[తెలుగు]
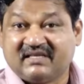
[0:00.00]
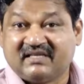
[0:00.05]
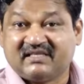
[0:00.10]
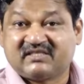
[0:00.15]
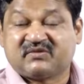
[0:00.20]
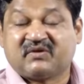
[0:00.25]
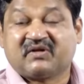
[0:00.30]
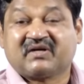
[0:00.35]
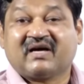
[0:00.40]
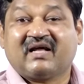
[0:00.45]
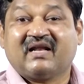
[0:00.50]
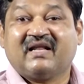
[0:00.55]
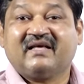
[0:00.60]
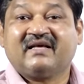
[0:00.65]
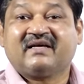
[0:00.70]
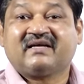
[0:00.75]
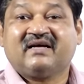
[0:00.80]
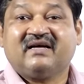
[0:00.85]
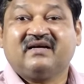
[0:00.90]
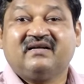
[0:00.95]
శనీశ్వరుడు
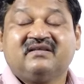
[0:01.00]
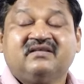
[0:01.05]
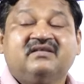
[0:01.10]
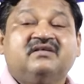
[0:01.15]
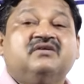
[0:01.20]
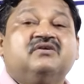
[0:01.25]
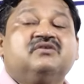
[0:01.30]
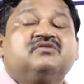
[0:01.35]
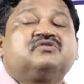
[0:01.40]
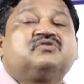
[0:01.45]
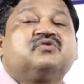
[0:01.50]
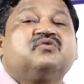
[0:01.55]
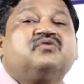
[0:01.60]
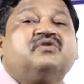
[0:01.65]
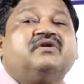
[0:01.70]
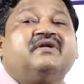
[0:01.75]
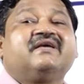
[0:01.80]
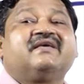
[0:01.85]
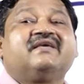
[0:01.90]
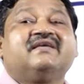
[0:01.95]
కలయిక
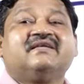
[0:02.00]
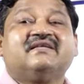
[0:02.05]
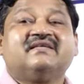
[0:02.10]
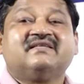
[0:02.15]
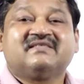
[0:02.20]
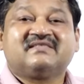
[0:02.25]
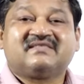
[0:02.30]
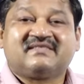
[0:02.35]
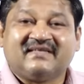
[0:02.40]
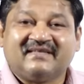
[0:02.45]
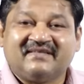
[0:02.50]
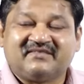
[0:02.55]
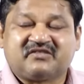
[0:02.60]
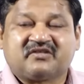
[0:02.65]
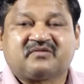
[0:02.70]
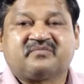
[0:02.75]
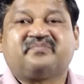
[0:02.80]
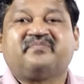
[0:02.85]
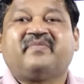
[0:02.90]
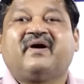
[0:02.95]
సూర్యుడికి
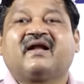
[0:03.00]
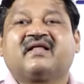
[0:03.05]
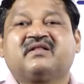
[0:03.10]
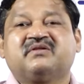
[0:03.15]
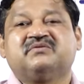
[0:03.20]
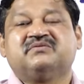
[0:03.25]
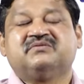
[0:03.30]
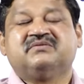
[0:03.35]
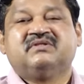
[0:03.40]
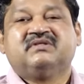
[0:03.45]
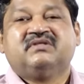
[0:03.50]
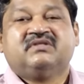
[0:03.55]
శనీశ్వరుడు పడదు